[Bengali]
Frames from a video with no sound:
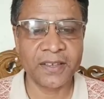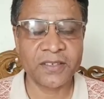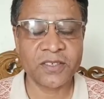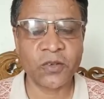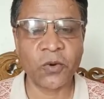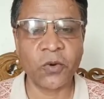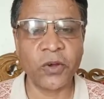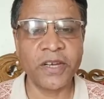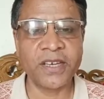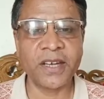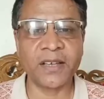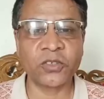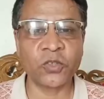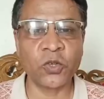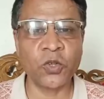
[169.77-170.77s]
সো ওইটা
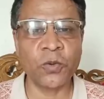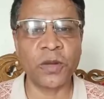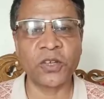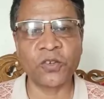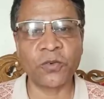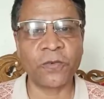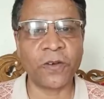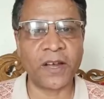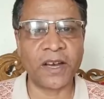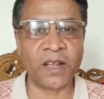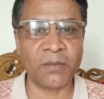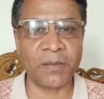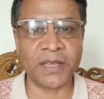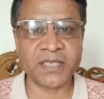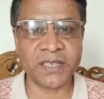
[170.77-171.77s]
শুধুমাত্র ফাইনাল
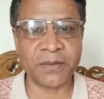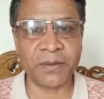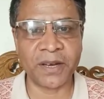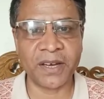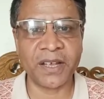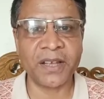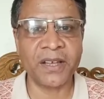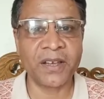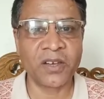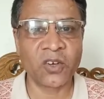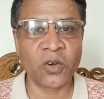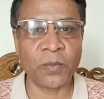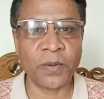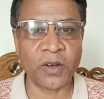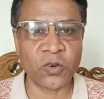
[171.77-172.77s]
ম্যাচে এবারে
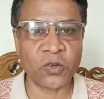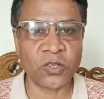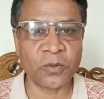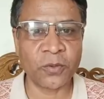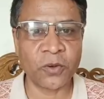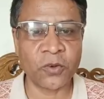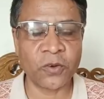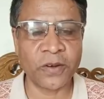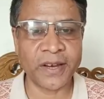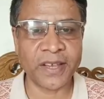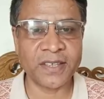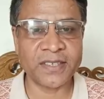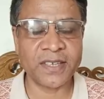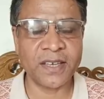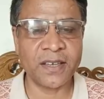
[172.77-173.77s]
কোপা কর্তৃপক্ষ
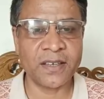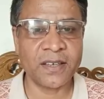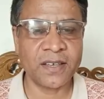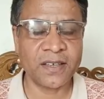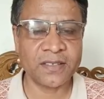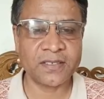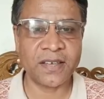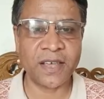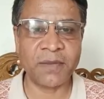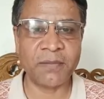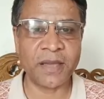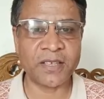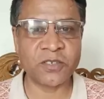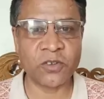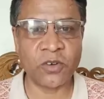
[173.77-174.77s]
রেখেছে সো এই
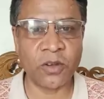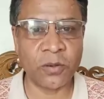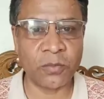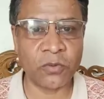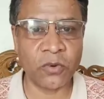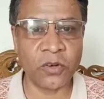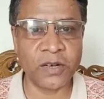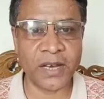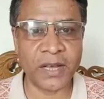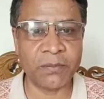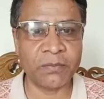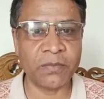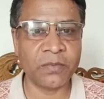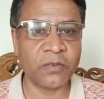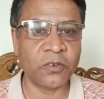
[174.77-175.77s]
ম্যাচগুলো ফুল টাইম
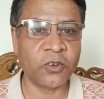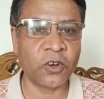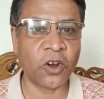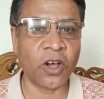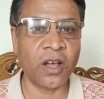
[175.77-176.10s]
ড্র